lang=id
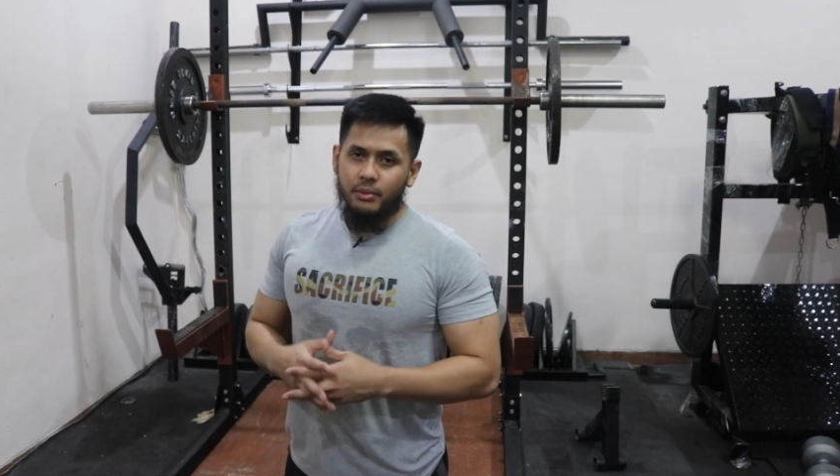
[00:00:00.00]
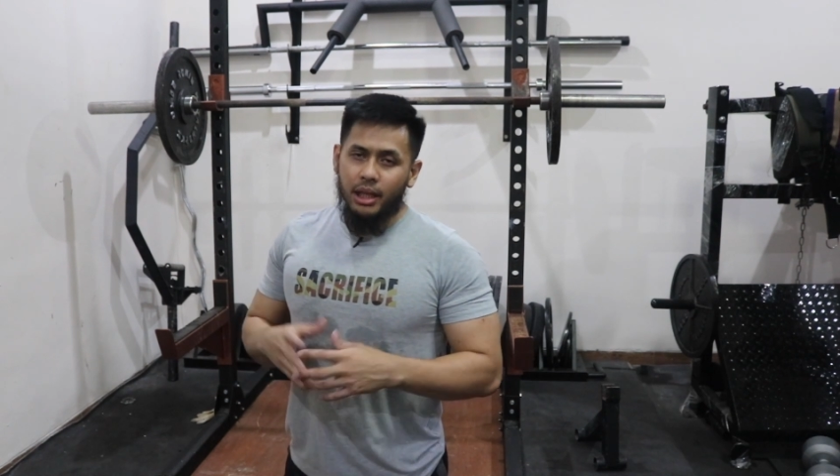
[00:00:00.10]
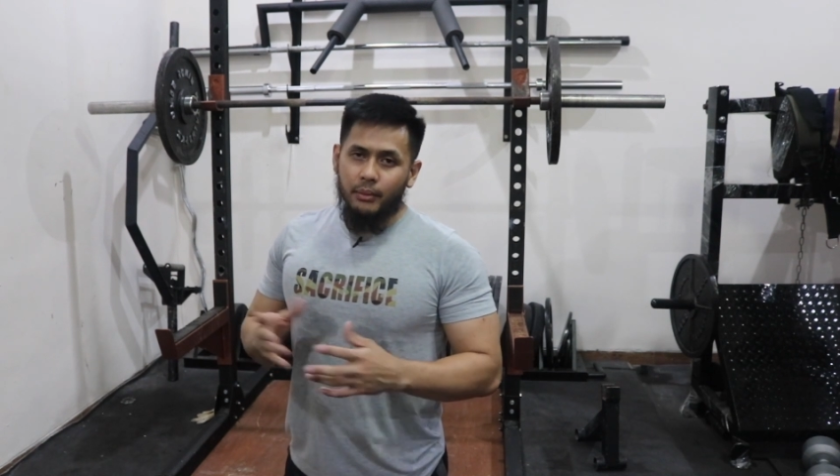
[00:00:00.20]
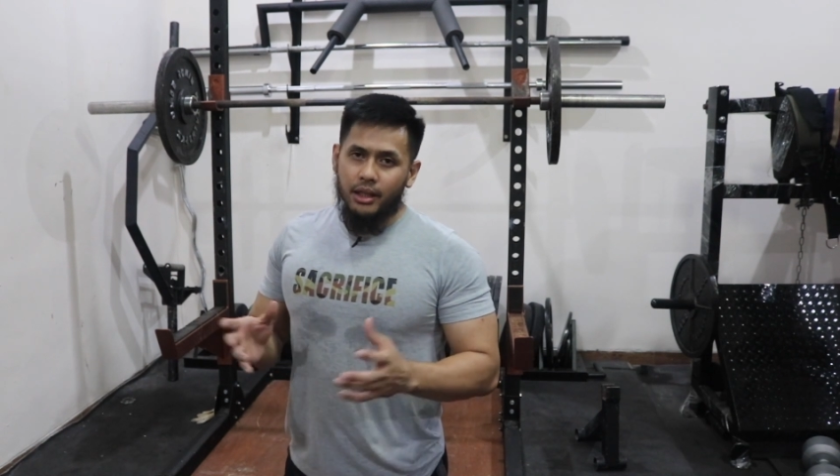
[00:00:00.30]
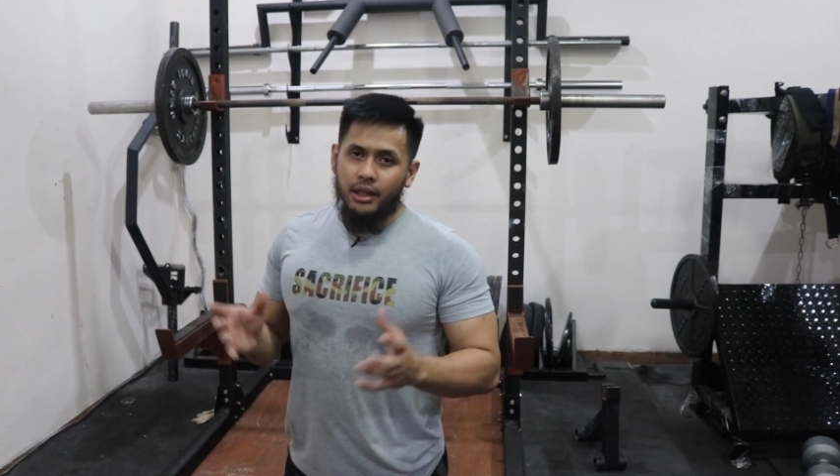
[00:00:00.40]

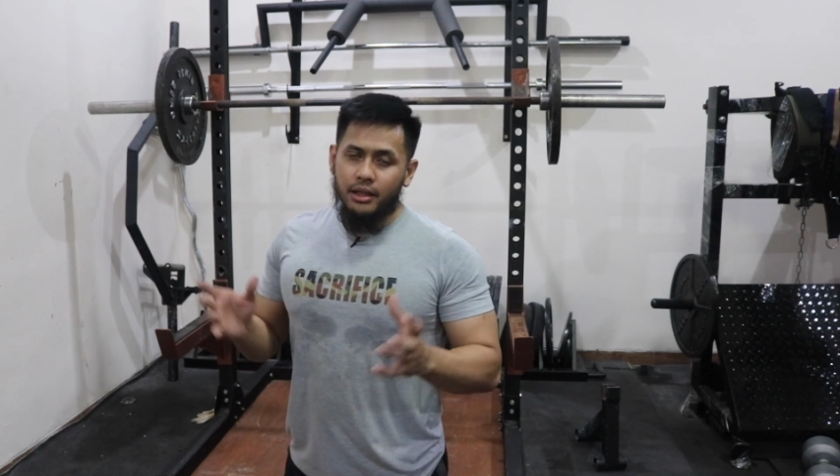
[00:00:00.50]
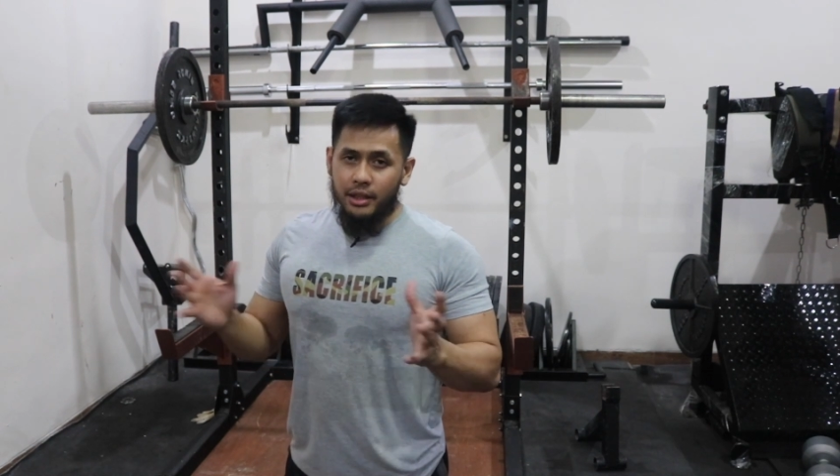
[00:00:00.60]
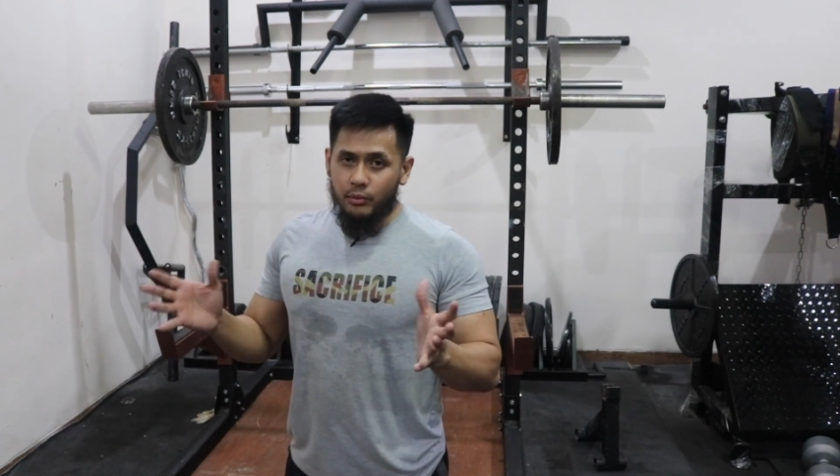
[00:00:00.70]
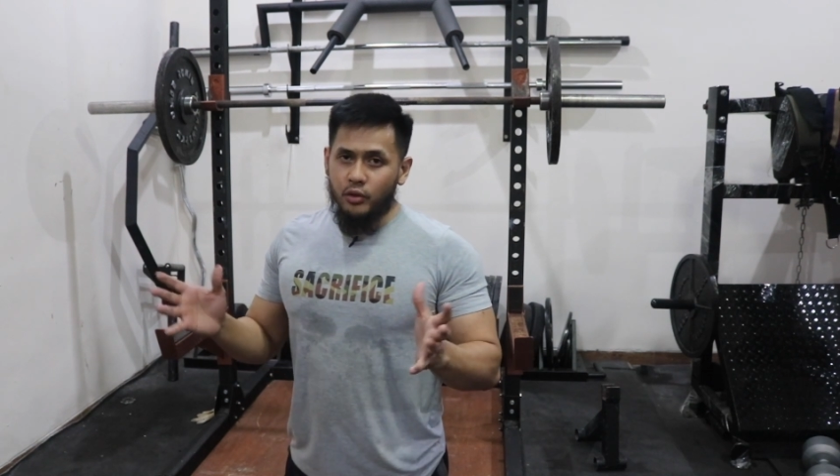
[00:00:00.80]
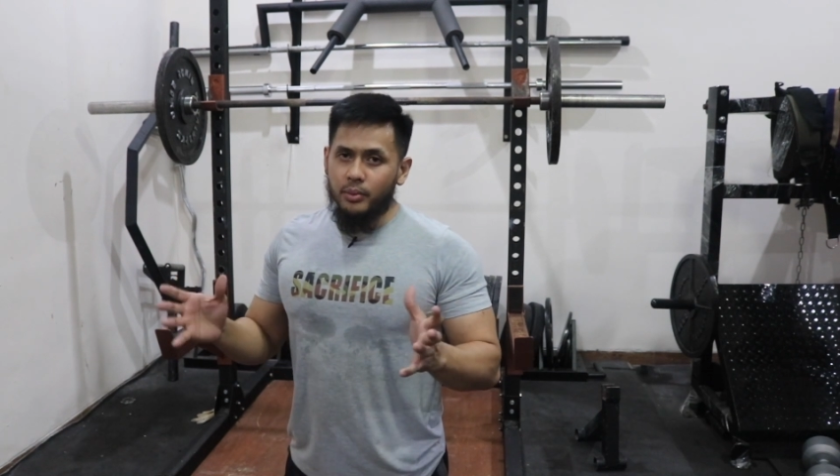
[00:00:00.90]
bagaimana
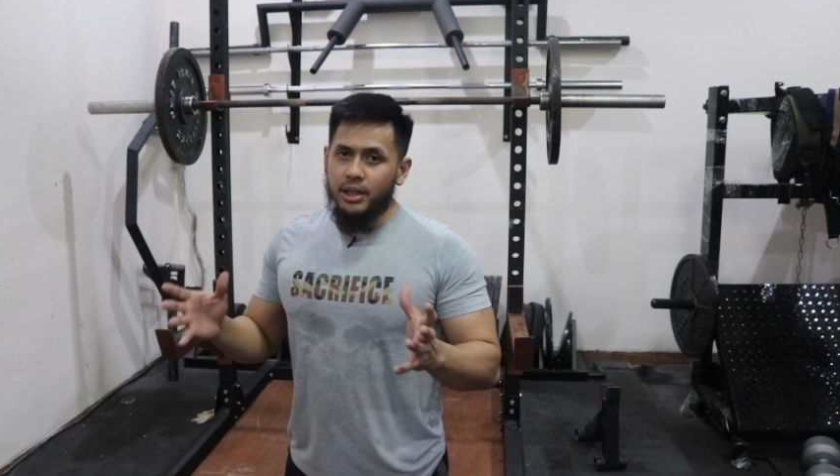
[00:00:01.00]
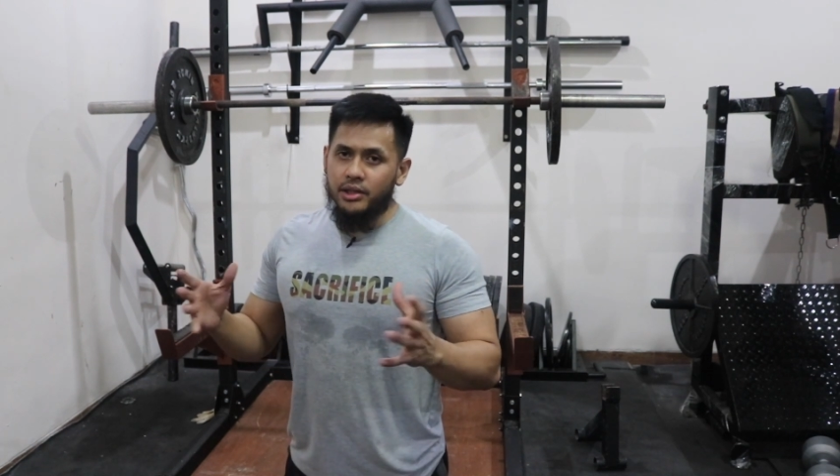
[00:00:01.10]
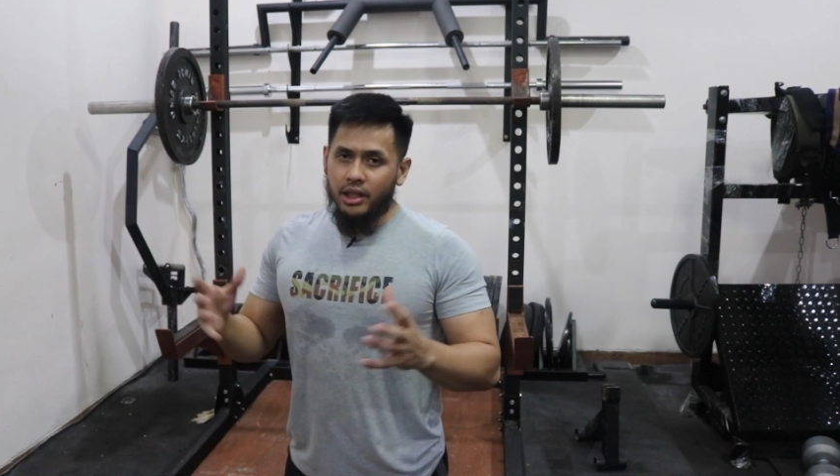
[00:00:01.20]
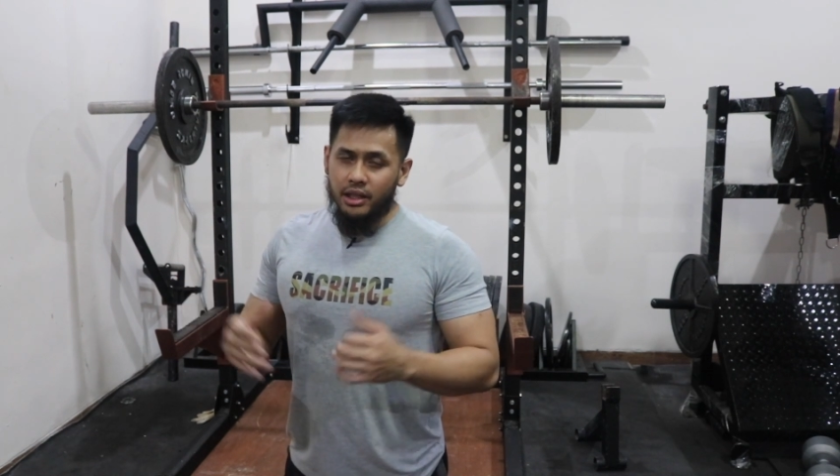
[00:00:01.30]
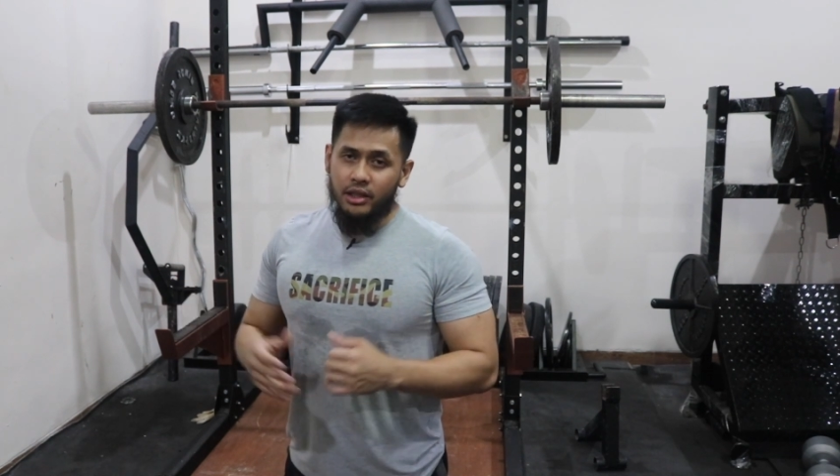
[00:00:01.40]
knee movement
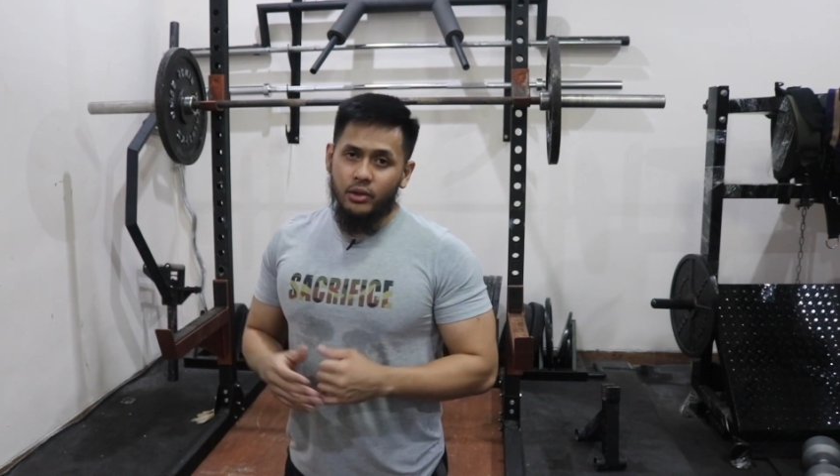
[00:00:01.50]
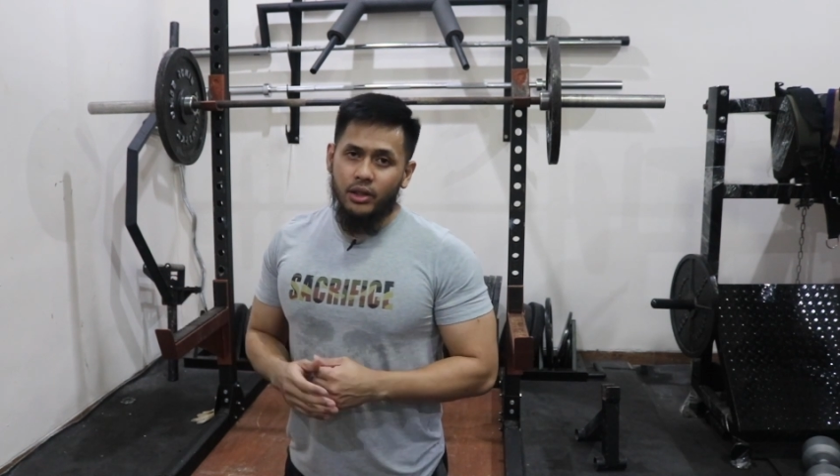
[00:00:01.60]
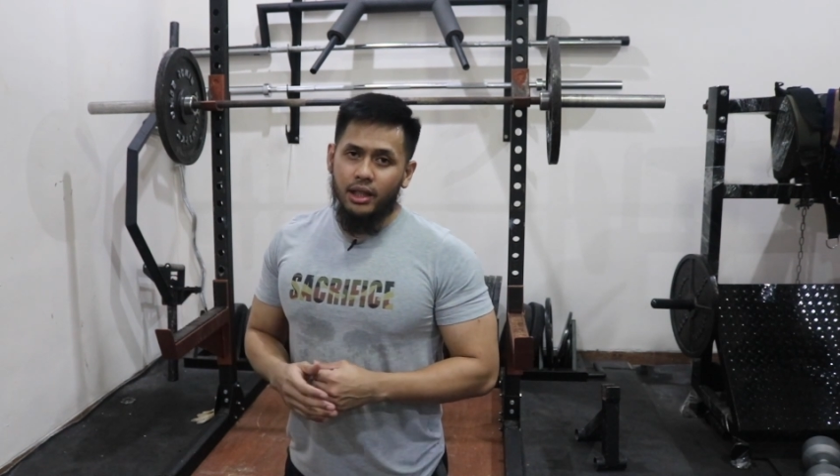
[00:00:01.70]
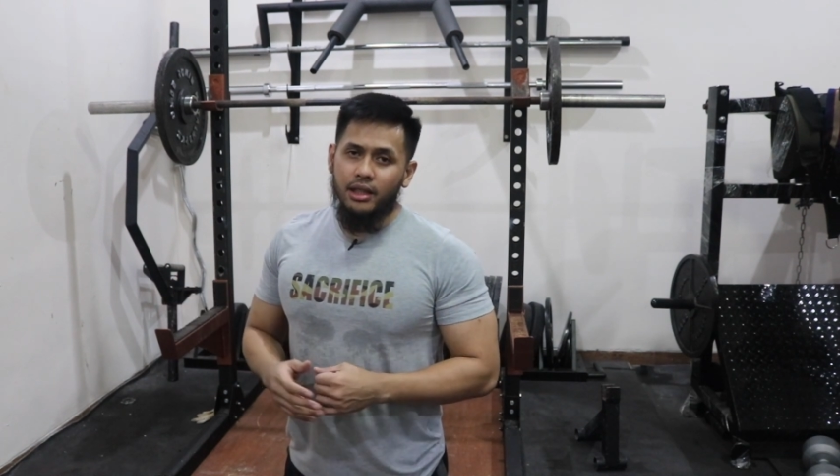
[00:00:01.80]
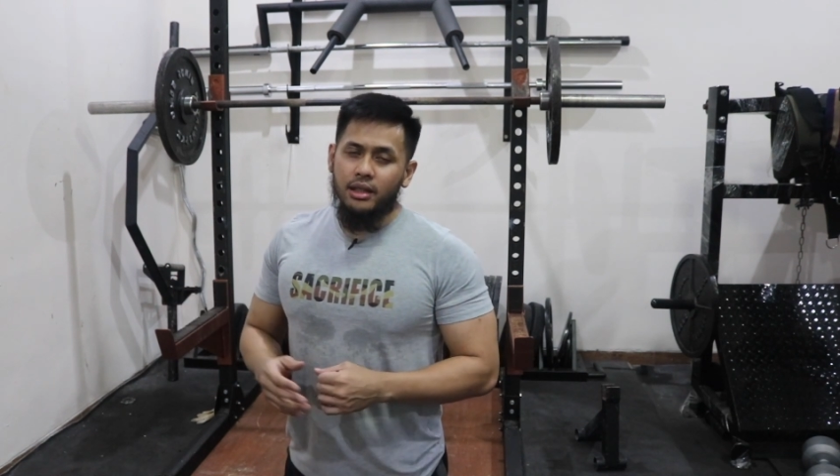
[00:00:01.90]
secara
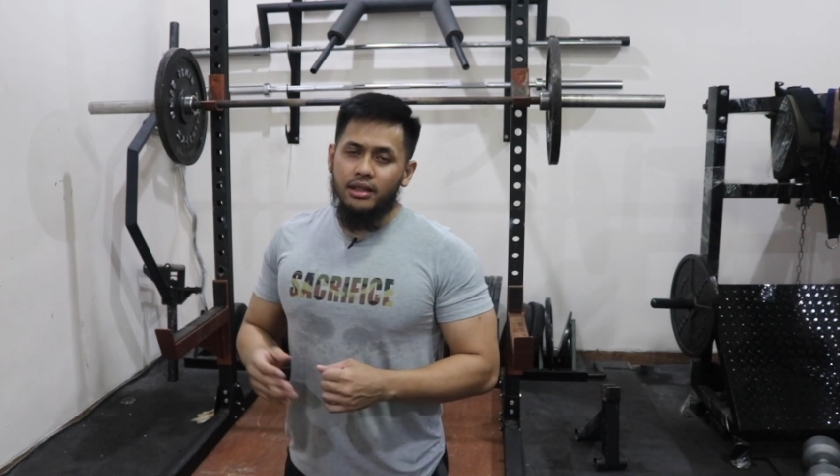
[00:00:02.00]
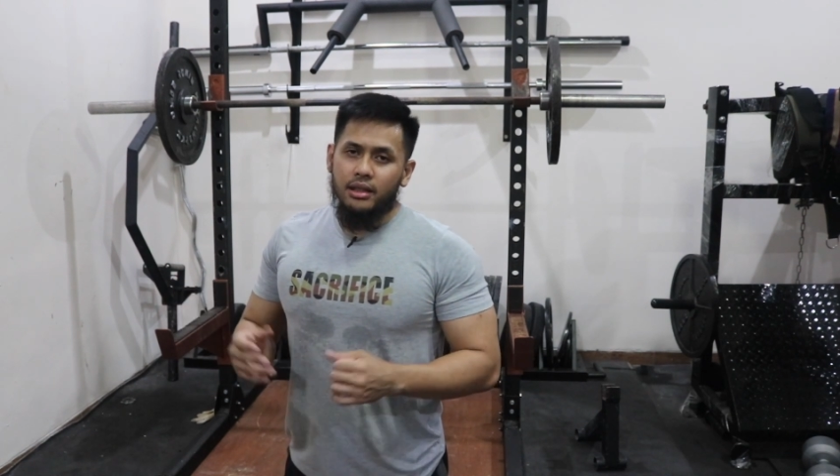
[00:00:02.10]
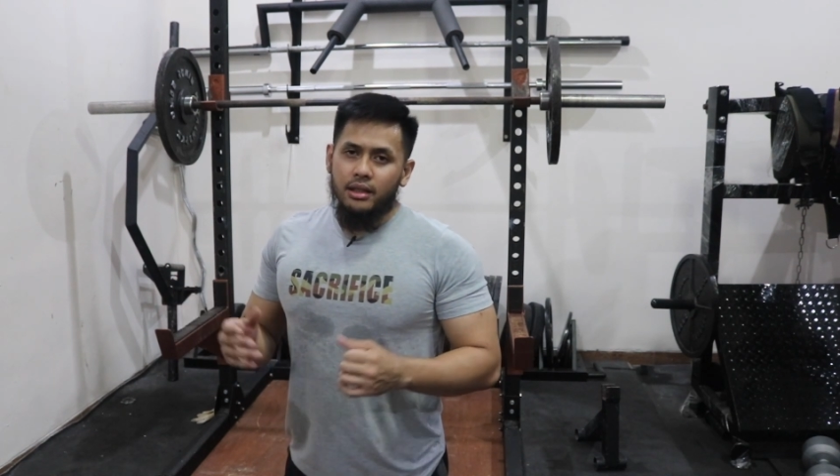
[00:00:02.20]
natural